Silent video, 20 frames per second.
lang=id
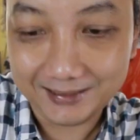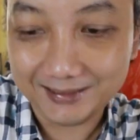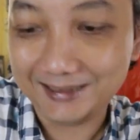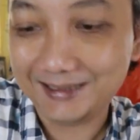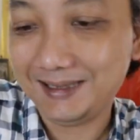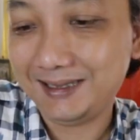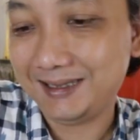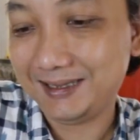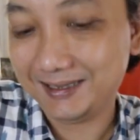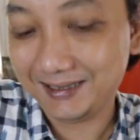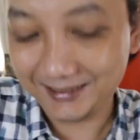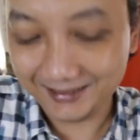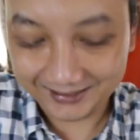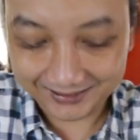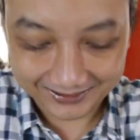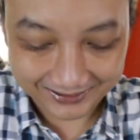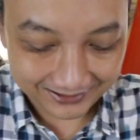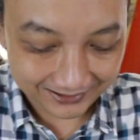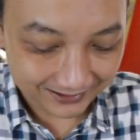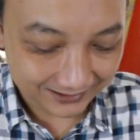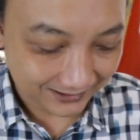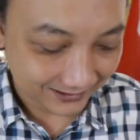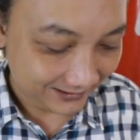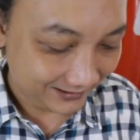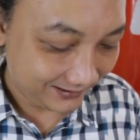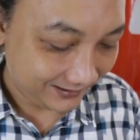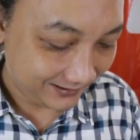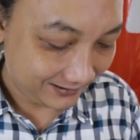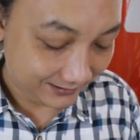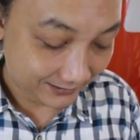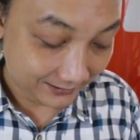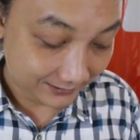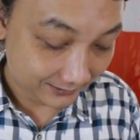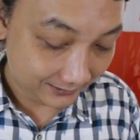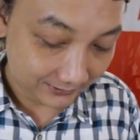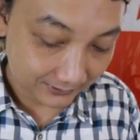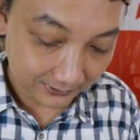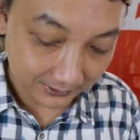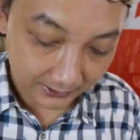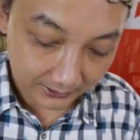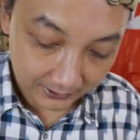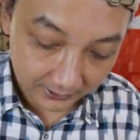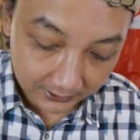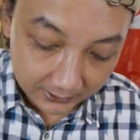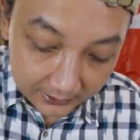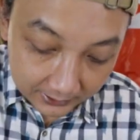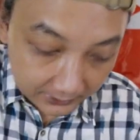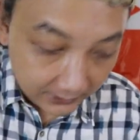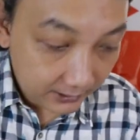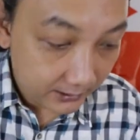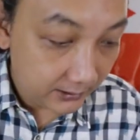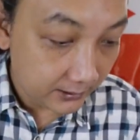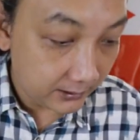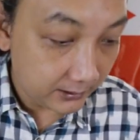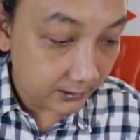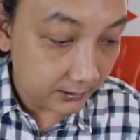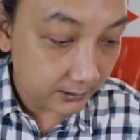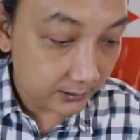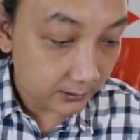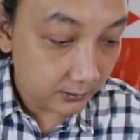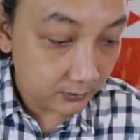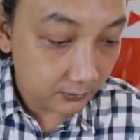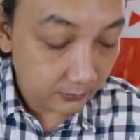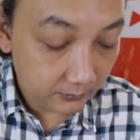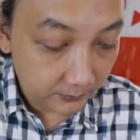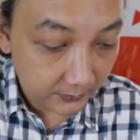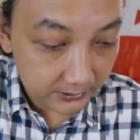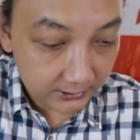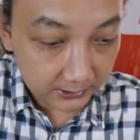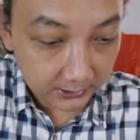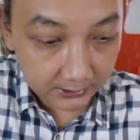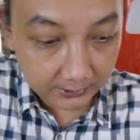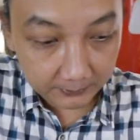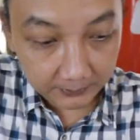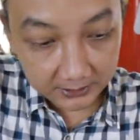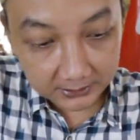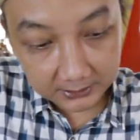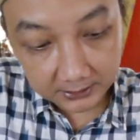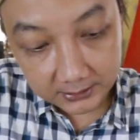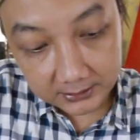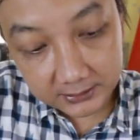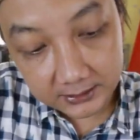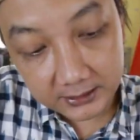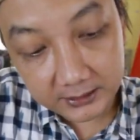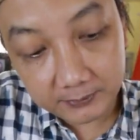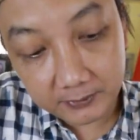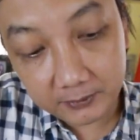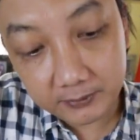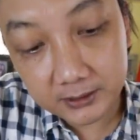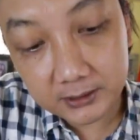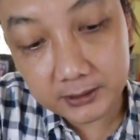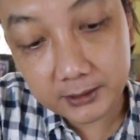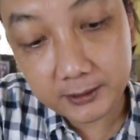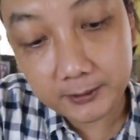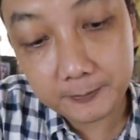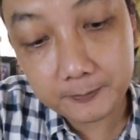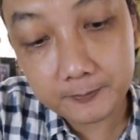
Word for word: Eh, keren. Nah, ini tadi itu bisa dipasang di sini pemirsa.